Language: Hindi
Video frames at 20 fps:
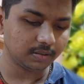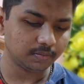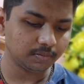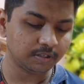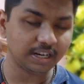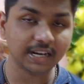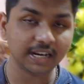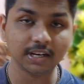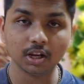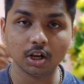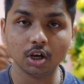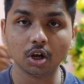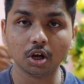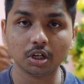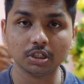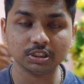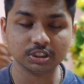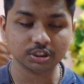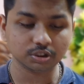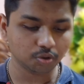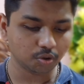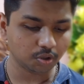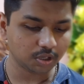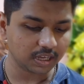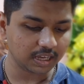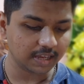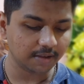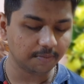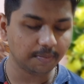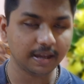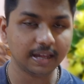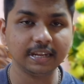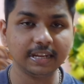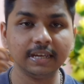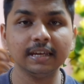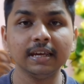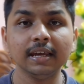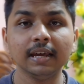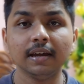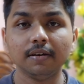ट्रेलर लॉन्च जो कि हमारी
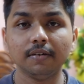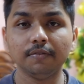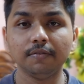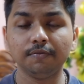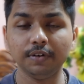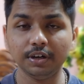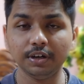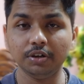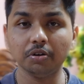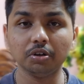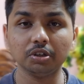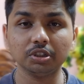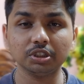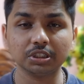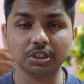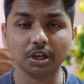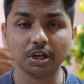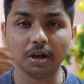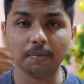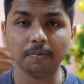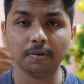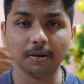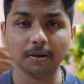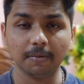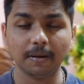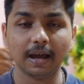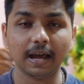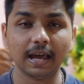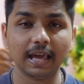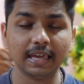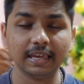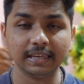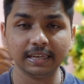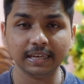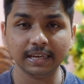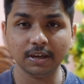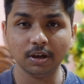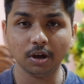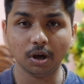वीडियोस कब कब आएगी